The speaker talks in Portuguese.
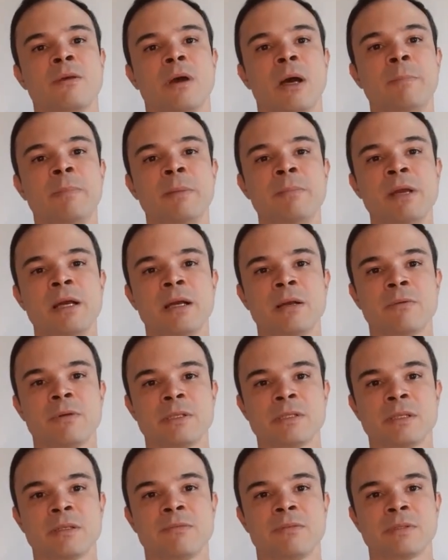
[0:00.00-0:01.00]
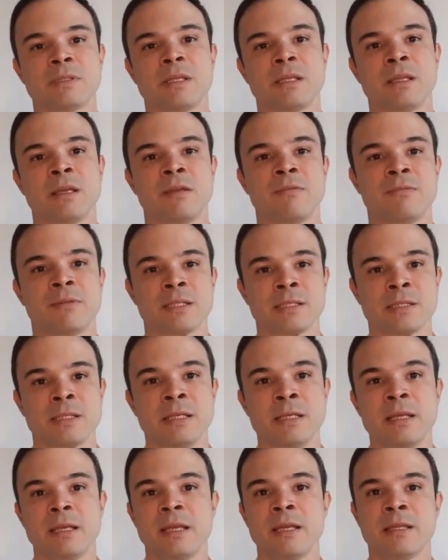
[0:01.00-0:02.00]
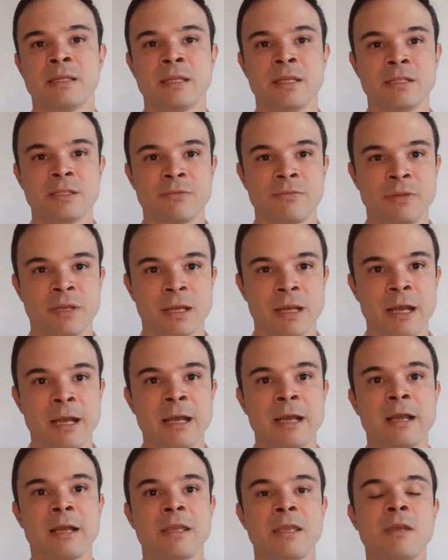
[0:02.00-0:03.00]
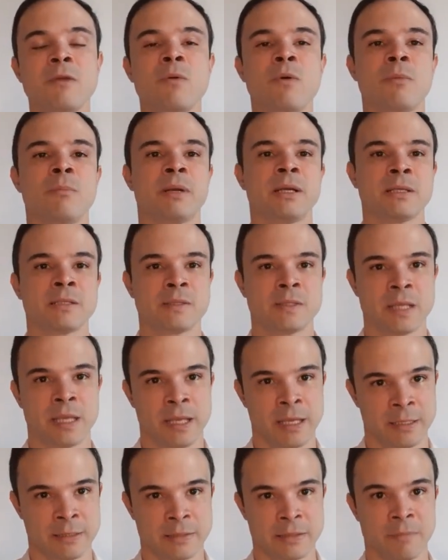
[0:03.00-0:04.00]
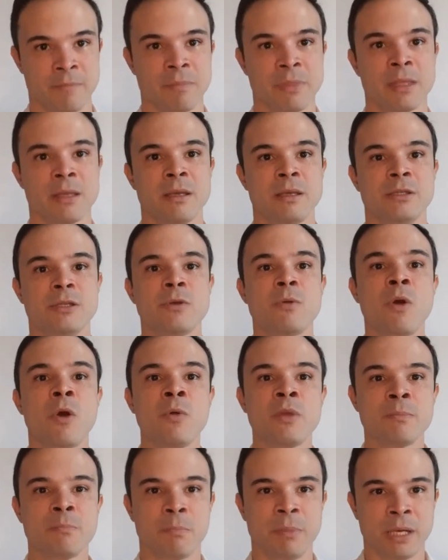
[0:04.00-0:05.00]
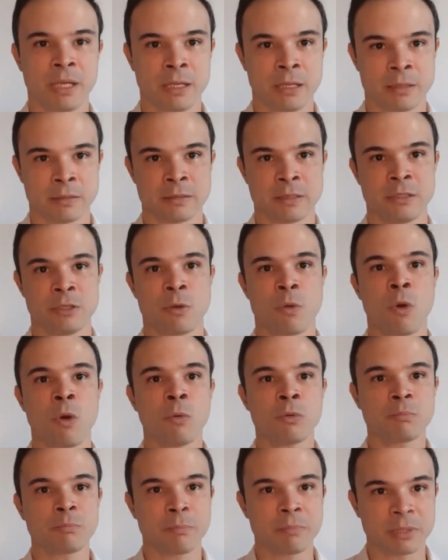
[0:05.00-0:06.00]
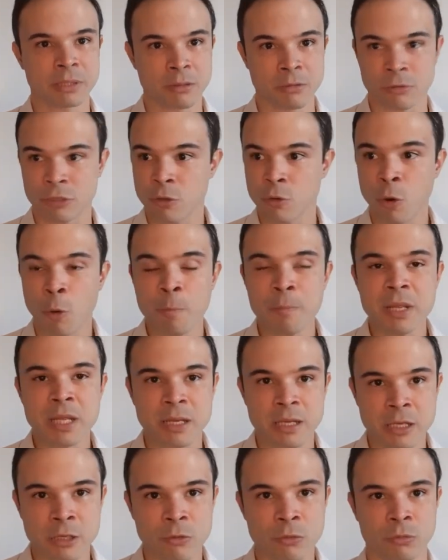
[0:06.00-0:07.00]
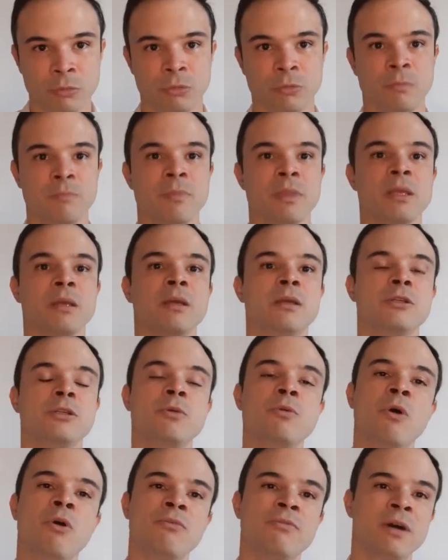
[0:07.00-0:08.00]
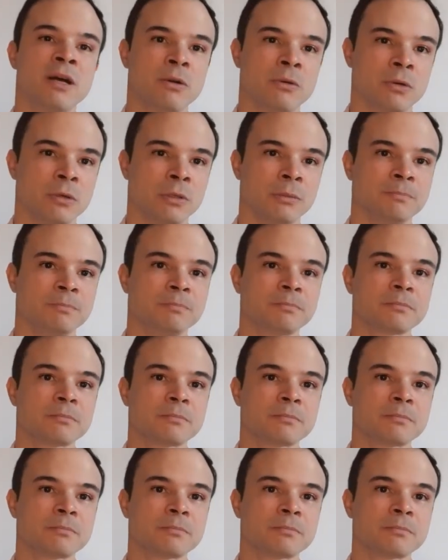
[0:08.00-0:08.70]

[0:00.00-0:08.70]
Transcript: a primeira coisa que você tem que fazer é identificar que cobrança é essa. De qual empresa, de qual, de qual período, de qual valor?